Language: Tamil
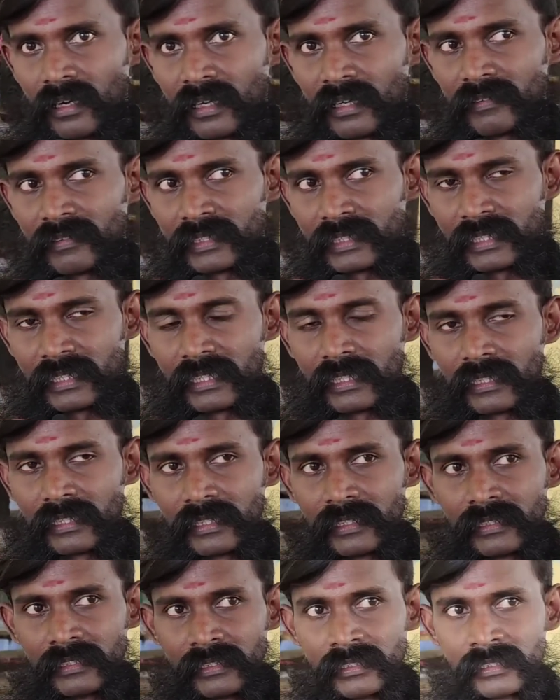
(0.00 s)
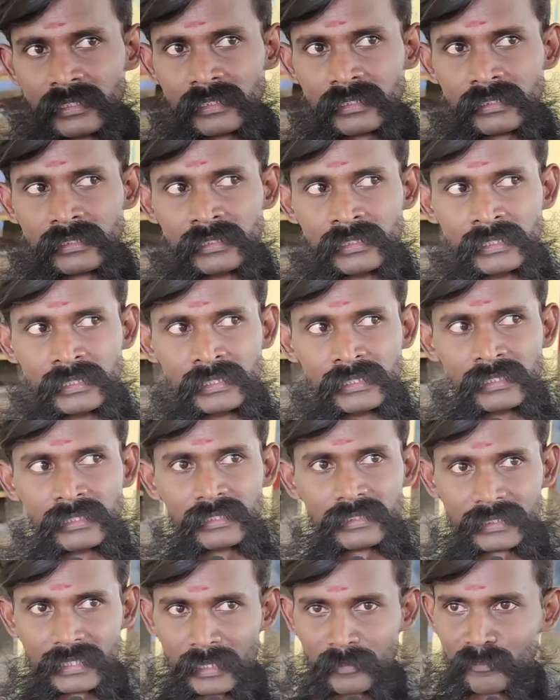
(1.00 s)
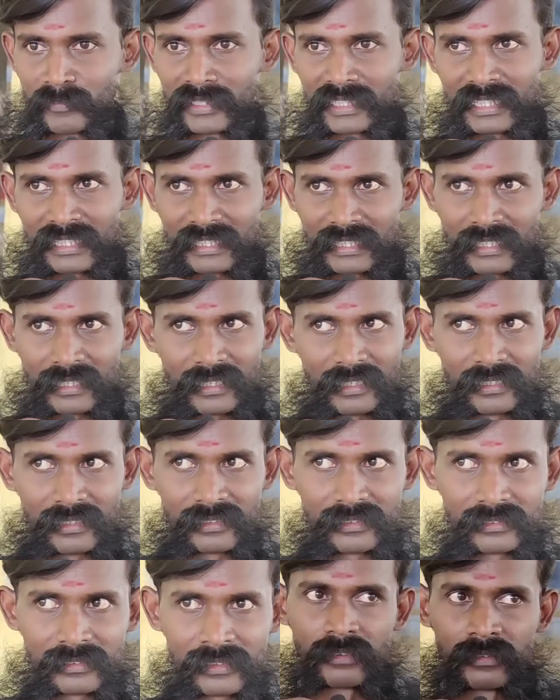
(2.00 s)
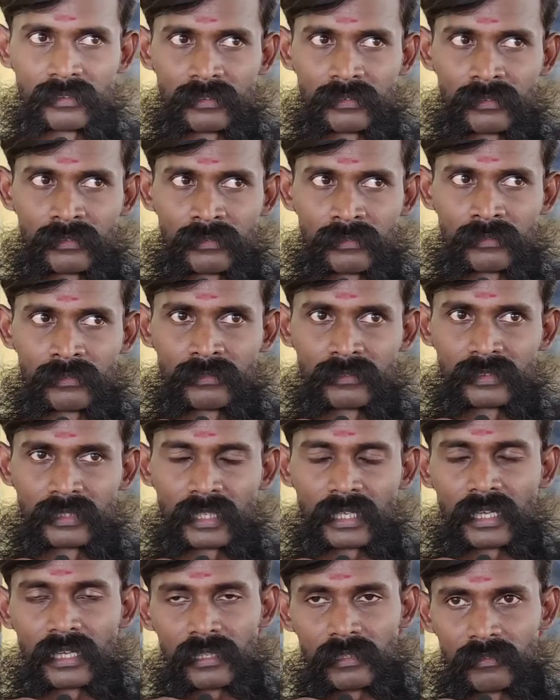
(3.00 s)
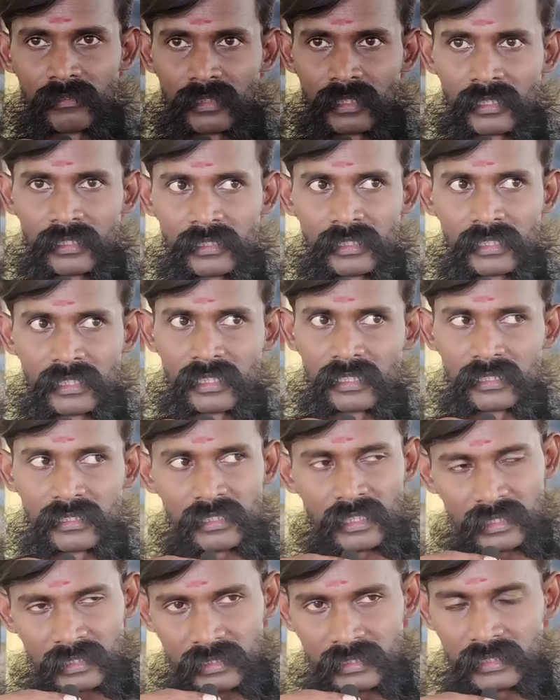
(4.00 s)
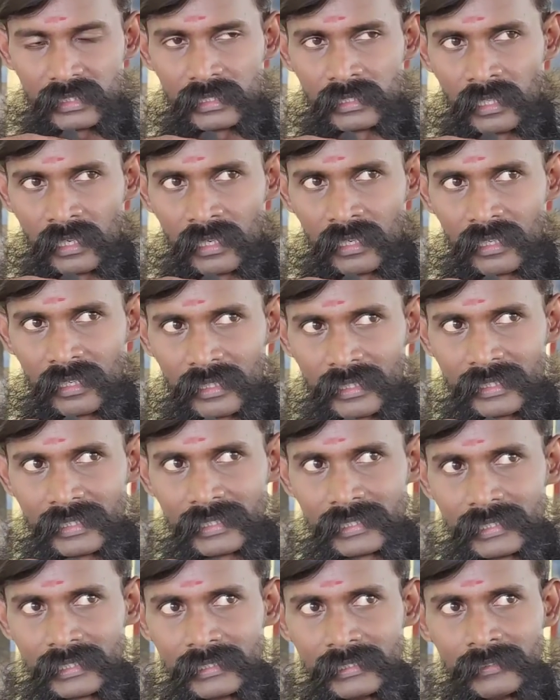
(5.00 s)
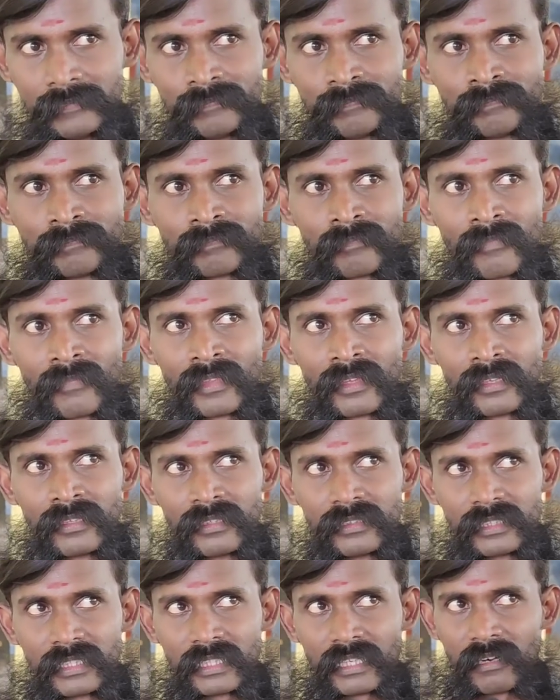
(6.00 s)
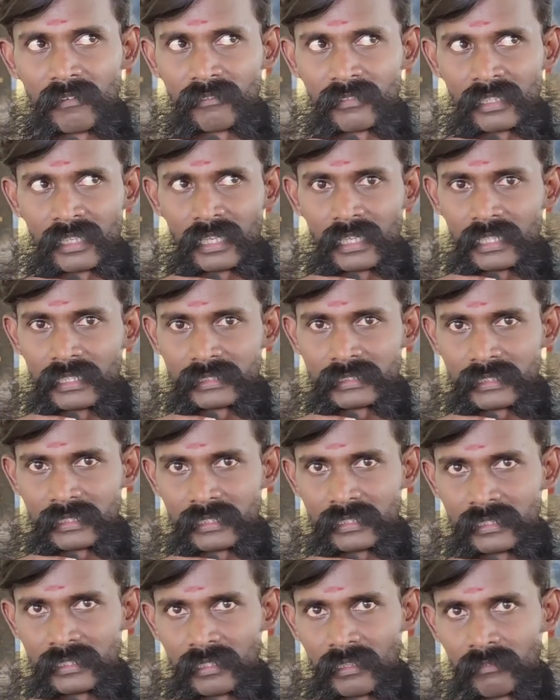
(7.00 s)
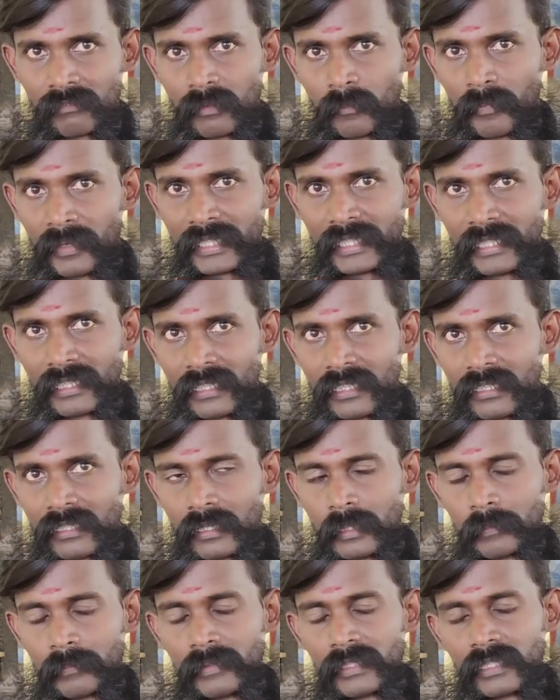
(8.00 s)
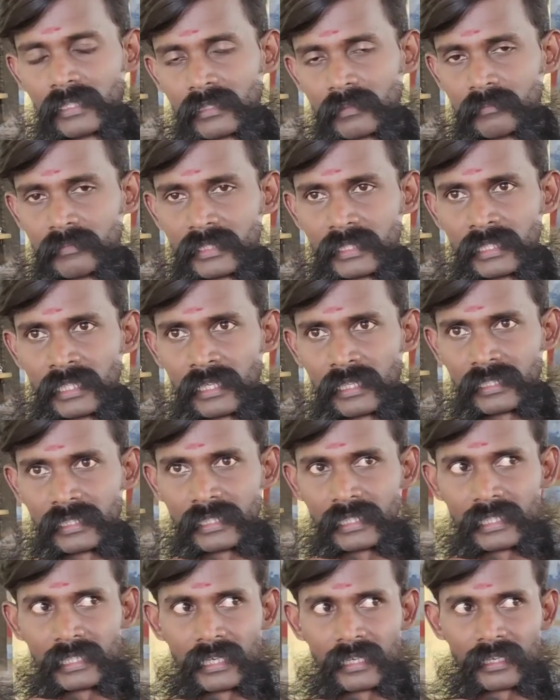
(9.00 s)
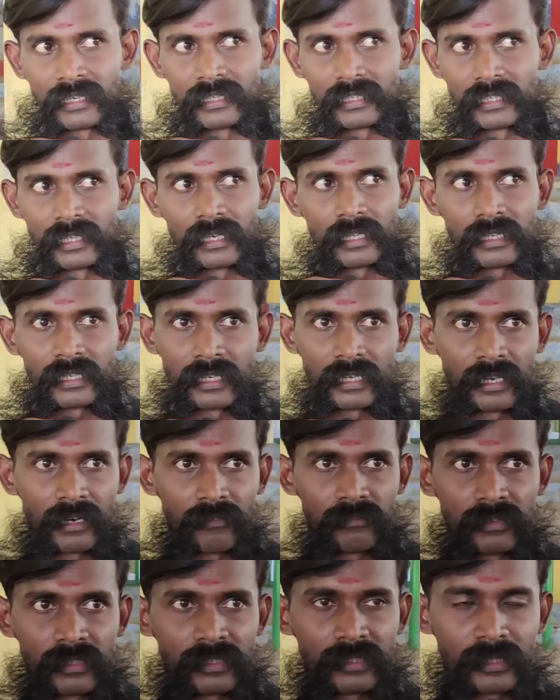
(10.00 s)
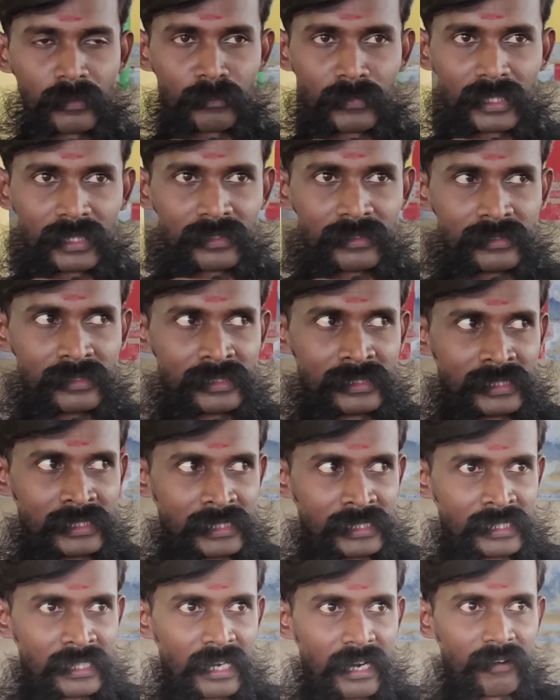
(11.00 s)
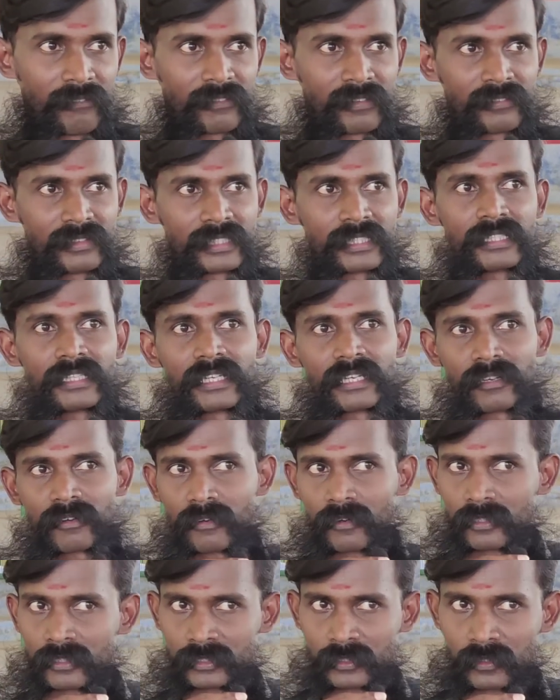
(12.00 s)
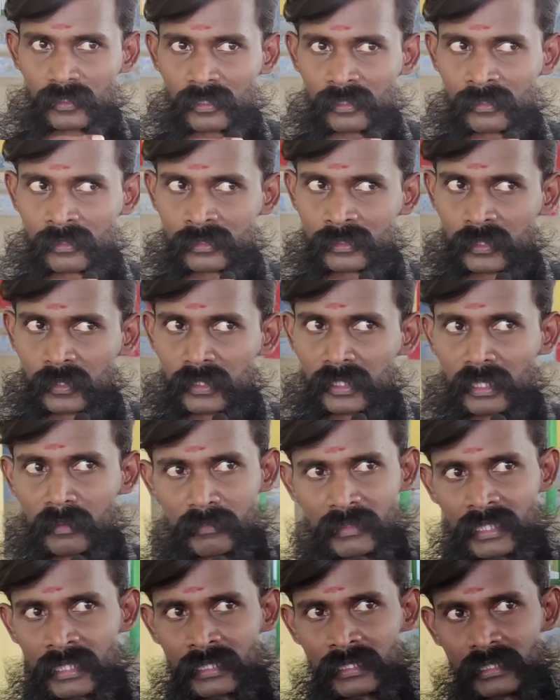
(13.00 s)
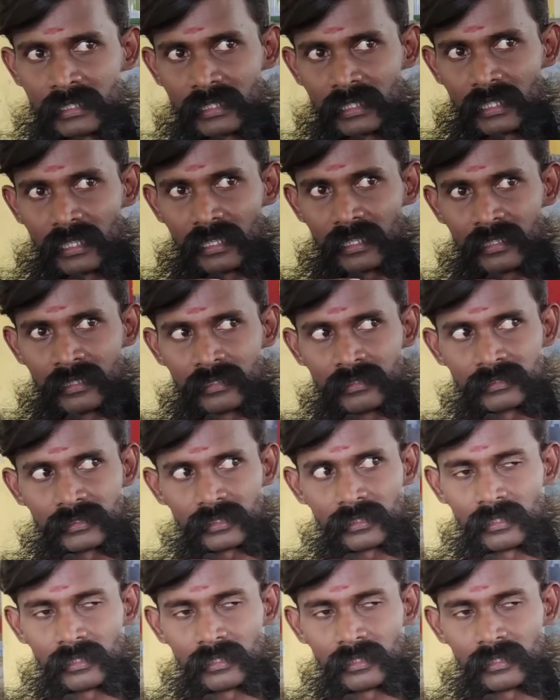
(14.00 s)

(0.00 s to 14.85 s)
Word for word: அங்கே வந்து நிறுத்திட்டு செக் பண்ணாங்க என்ன எங்கேருந்து வரேன் என்ன அந்த டீட்டெயில் எல்லாம் கேட்டுட்டு நீங்கள் அவங்க ரிலேஷனா அவங்க பையனா அப்படிங்கிற மாதிரியெல்லாம் கேட்டாங்க இல்லைங்க அவருக்கும் நம்மளுக்கும் அவங்க வந்து எங்களோட சொ சொந்தமாக இருக்கலாம்